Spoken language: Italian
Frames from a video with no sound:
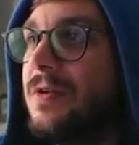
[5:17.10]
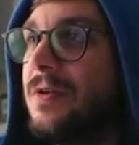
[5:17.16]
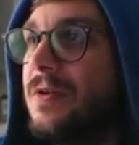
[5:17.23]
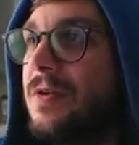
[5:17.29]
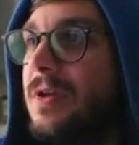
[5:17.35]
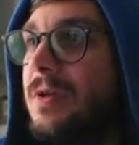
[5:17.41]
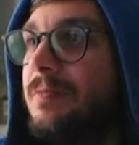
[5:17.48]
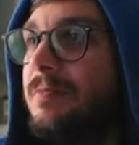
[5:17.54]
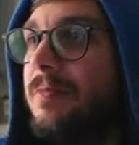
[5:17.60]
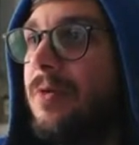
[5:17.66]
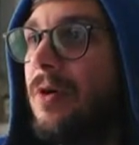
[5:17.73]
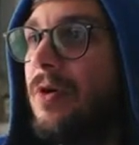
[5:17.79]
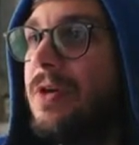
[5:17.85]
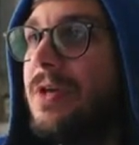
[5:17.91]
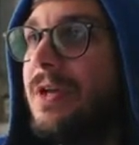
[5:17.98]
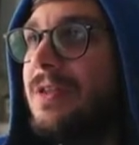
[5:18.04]
e
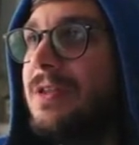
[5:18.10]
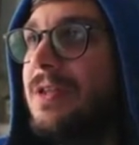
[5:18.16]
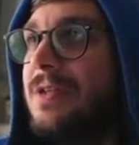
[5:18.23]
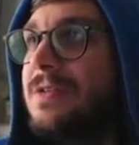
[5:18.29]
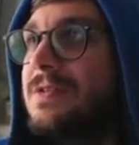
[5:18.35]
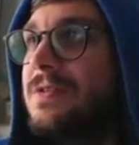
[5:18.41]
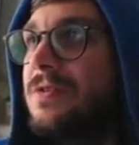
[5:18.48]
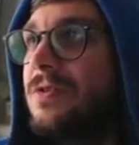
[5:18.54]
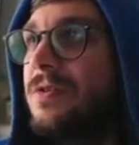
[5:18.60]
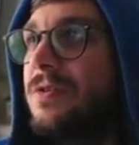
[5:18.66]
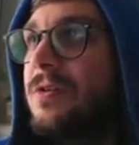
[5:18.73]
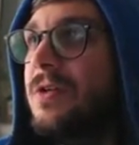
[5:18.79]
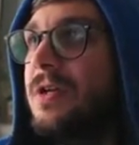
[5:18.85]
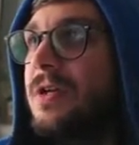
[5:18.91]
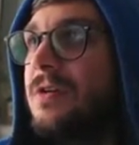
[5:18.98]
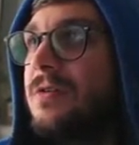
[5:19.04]
poi
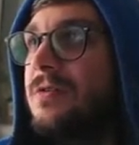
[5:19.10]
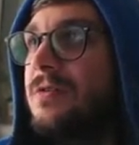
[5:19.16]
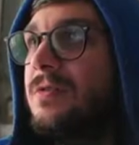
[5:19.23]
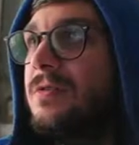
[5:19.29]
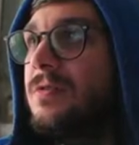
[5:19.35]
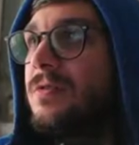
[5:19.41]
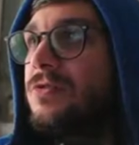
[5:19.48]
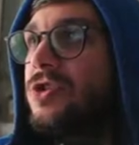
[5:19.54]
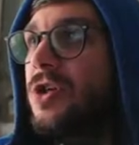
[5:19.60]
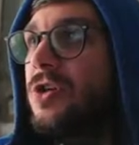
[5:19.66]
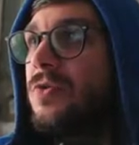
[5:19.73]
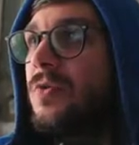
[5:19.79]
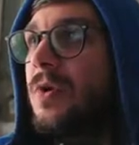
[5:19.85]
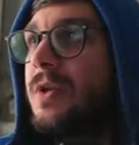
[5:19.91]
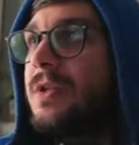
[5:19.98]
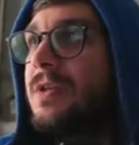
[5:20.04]
attenzione, non c'è
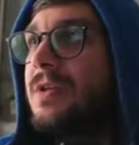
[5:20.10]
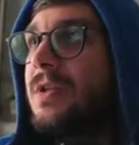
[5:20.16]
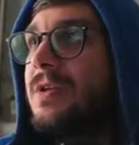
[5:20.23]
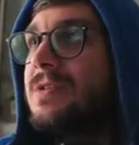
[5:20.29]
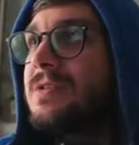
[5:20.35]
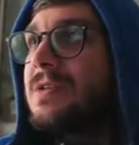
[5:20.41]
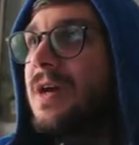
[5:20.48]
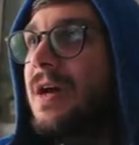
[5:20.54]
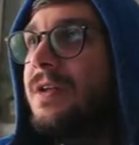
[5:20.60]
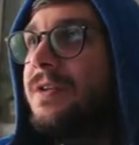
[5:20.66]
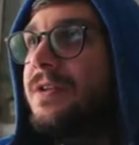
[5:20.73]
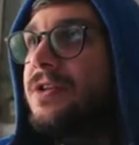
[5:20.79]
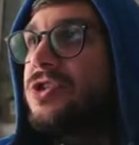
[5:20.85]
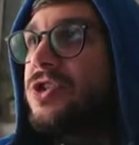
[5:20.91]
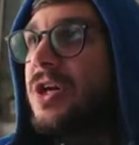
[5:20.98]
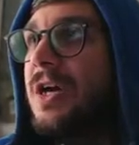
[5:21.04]
nulla di
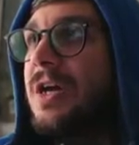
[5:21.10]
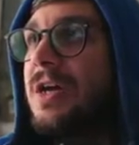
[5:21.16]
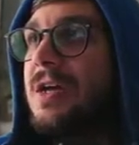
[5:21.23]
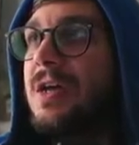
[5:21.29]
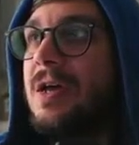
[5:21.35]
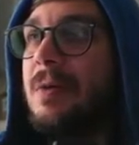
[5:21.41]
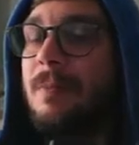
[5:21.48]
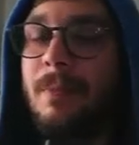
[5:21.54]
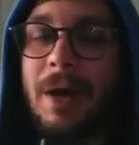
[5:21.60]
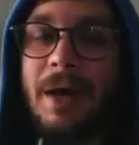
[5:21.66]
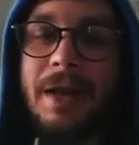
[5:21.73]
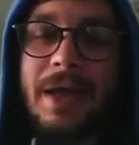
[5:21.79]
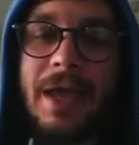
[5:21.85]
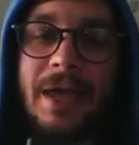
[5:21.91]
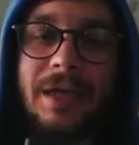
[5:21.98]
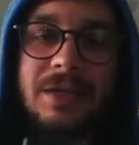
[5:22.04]
interessante, c'è
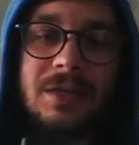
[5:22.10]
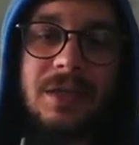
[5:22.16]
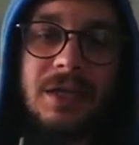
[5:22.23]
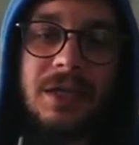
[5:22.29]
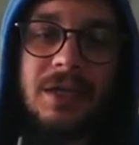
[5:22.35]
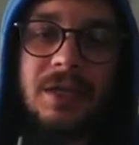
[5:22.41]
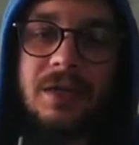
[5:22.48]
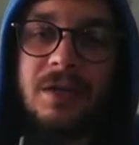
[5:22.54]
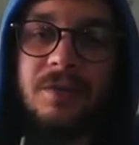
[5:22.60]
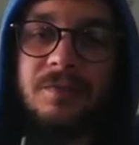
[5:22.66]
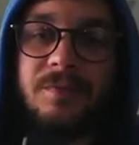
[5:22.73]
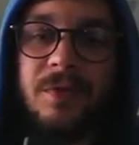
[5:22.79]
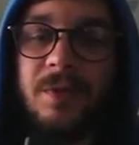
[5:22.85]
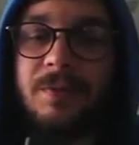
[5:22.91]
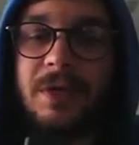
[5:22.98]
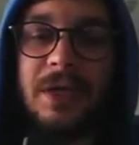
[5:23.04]
Manectric.
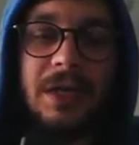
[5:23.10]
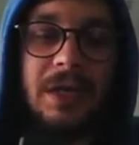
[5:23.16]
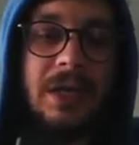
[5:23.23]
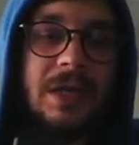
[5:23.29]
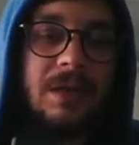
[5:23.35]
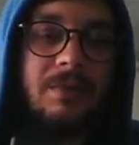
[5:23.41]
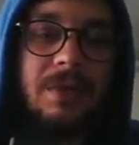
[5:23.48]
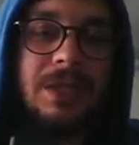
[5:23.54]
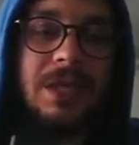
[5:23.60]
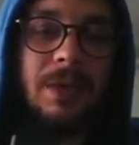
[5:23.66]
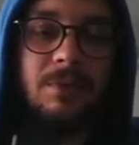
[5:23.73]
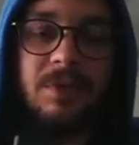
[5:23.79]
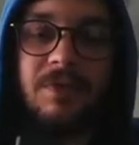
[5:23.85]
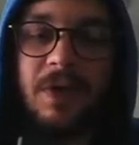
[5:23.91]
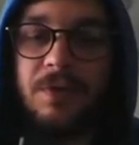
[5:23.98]
Va bene, mettiamo Ivano